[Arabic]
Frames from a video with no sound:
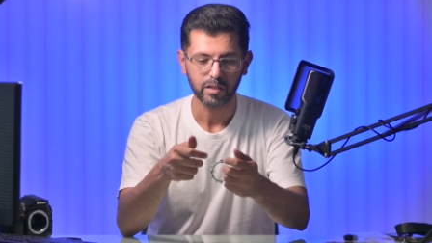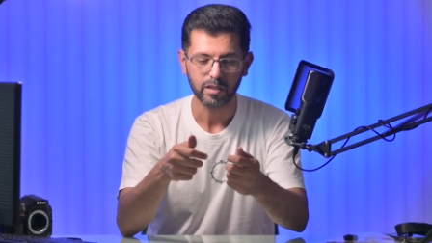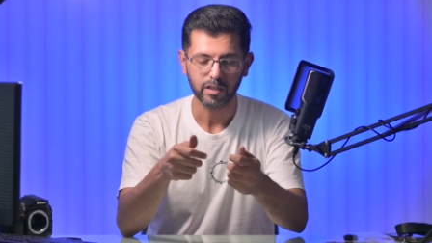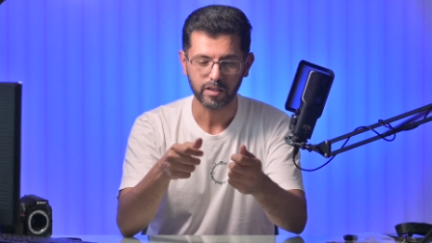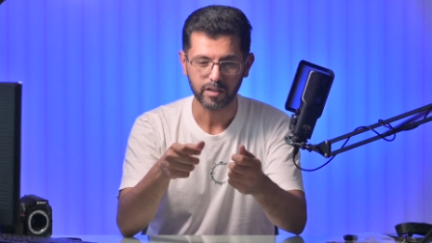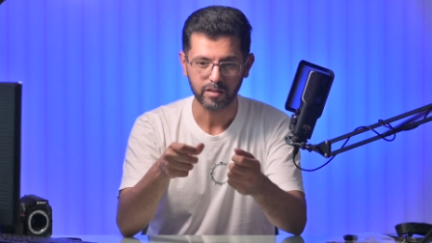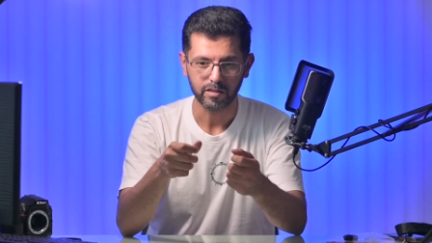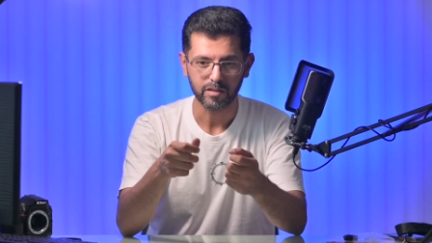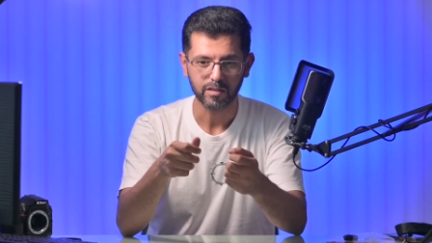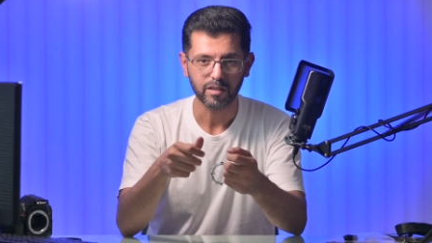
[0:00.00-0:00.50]

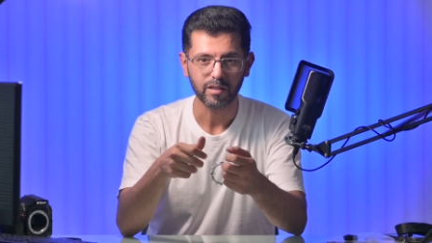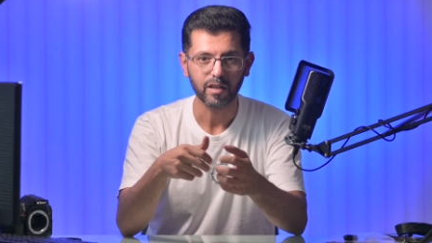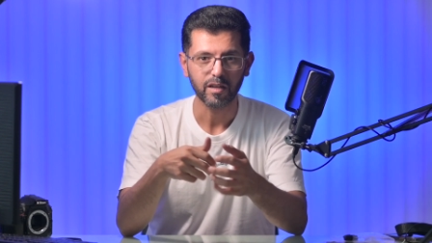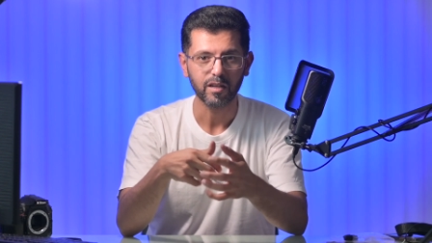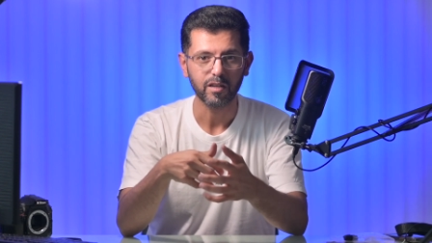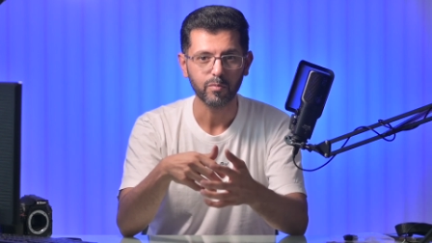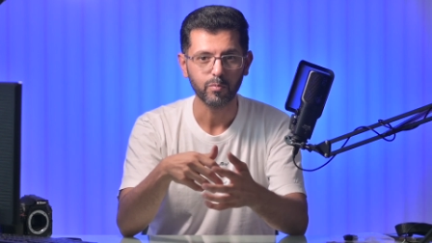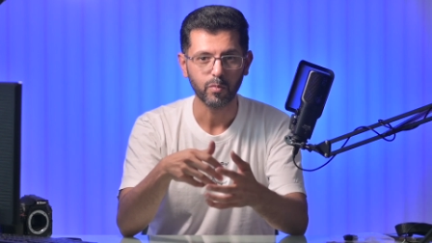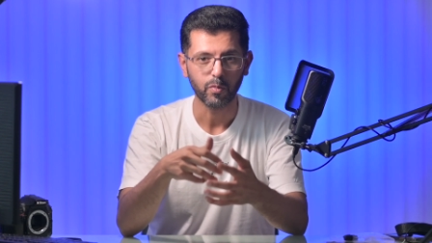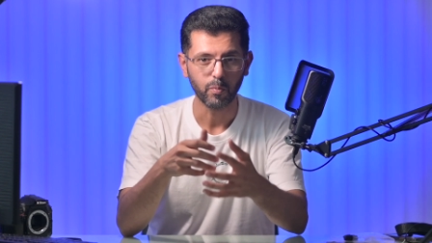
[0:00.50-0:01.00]
تقعد
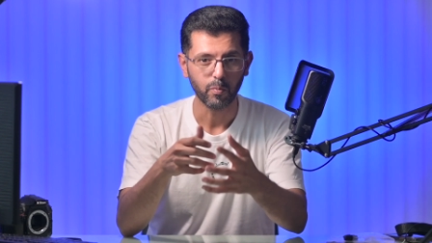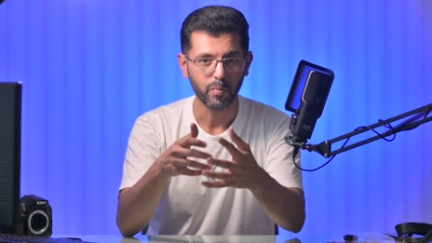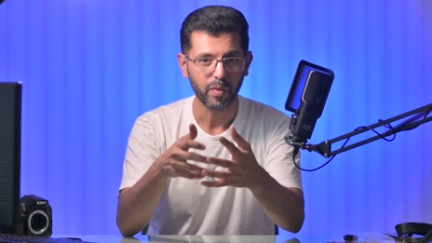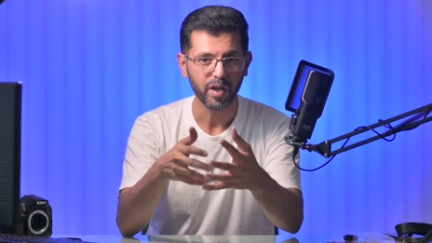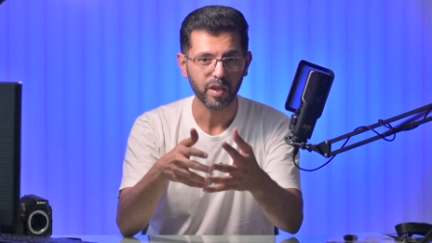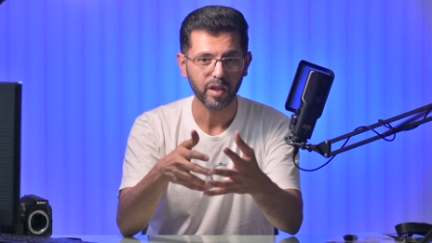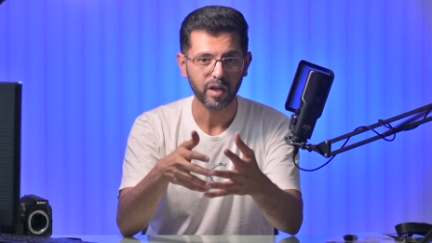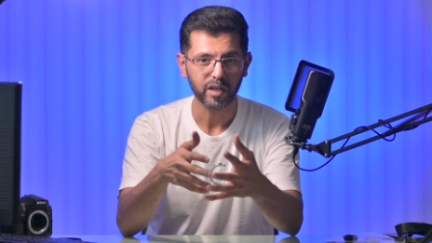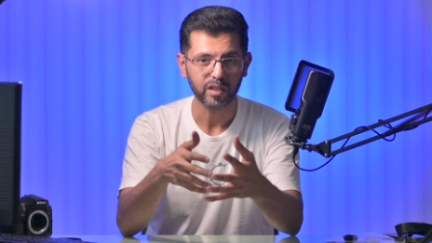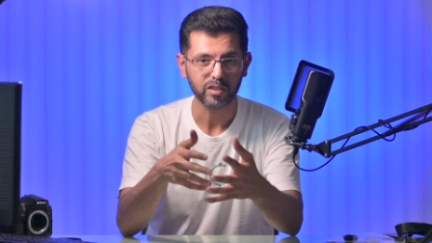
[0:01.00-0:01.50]
تقلب
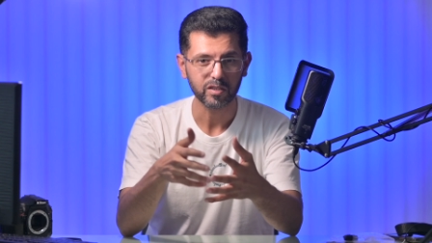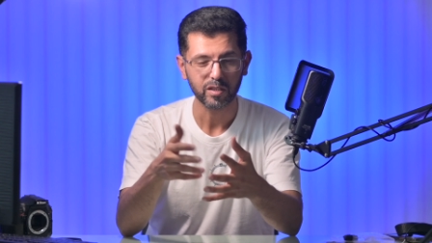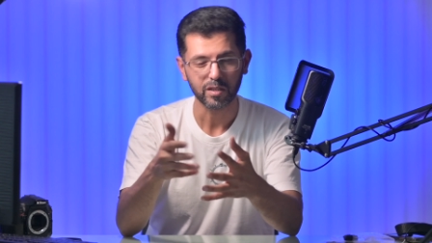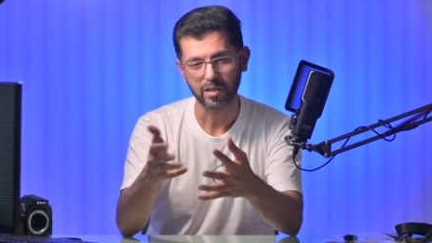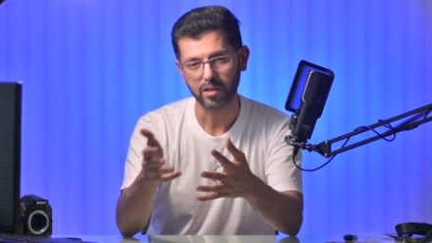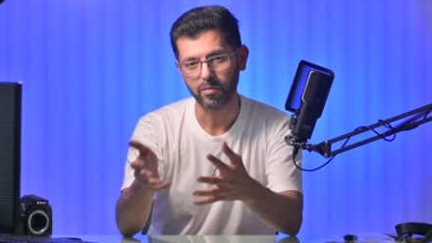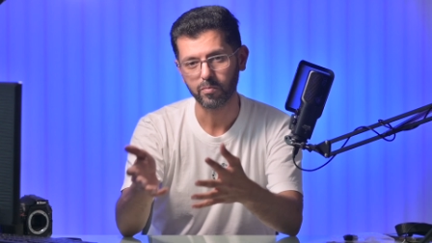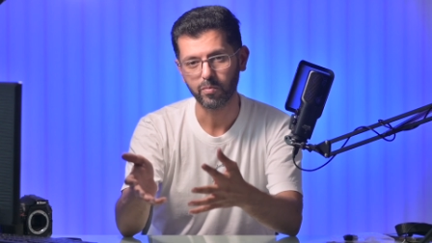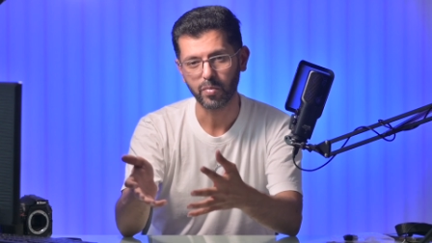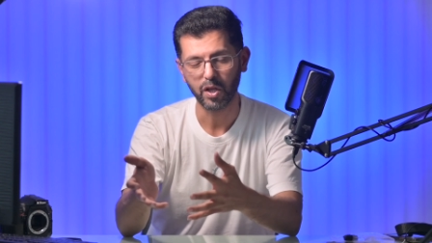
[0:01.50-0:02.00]
بعض
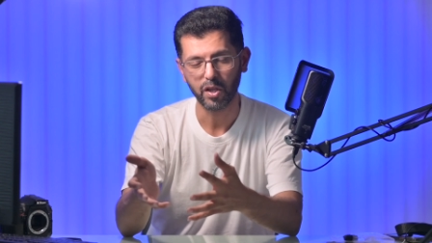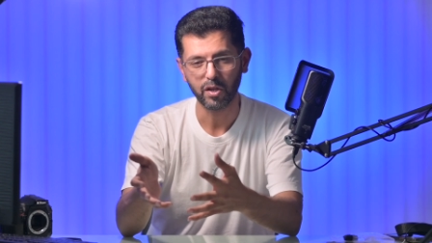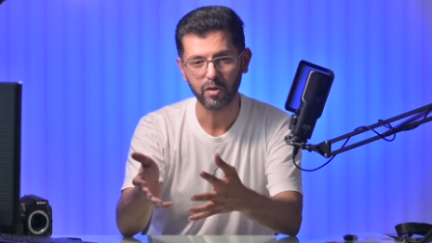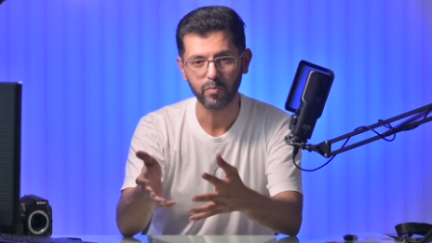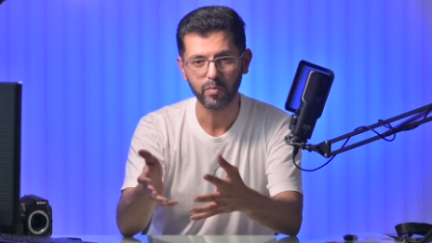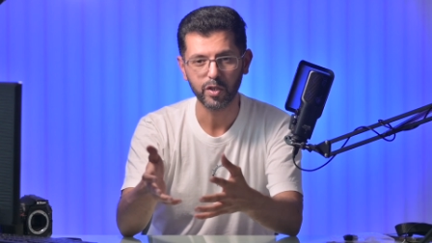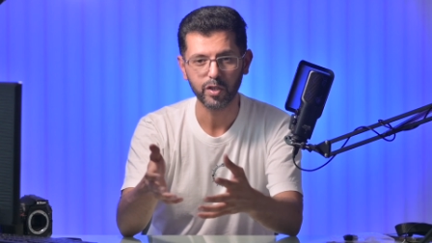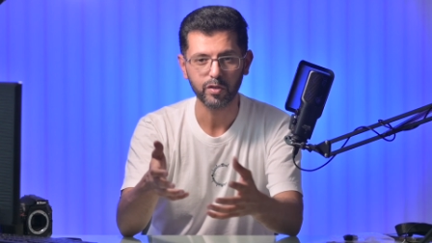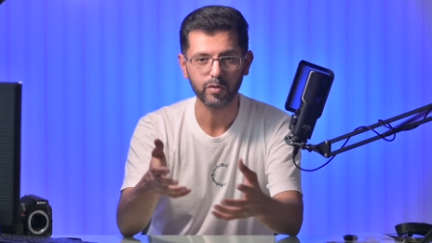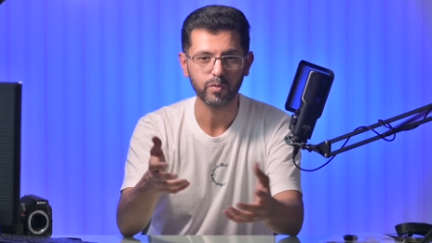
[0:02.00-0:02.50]
الأشياء بعض
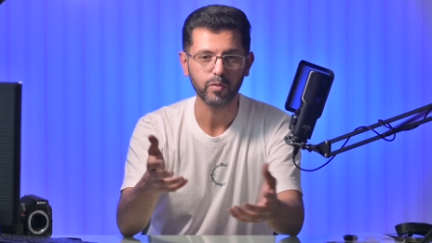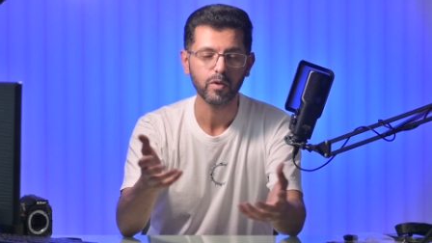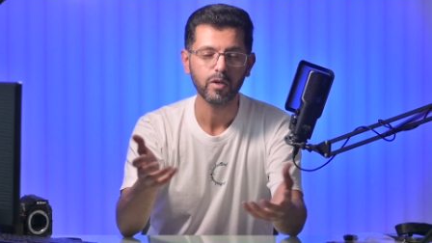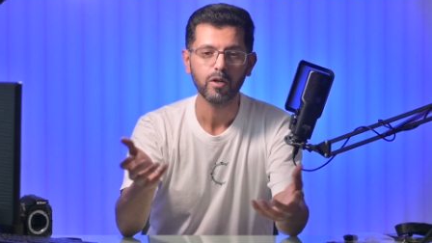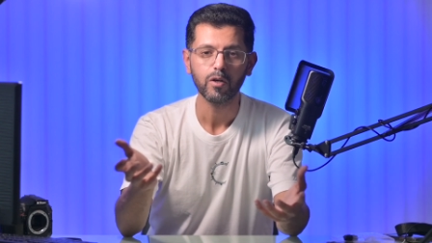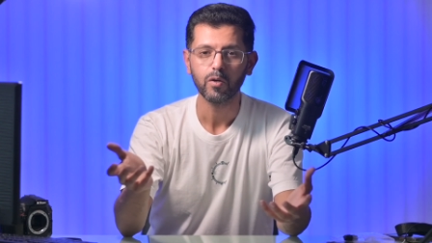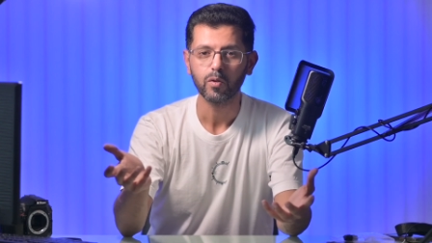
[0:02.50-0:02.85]
المنيو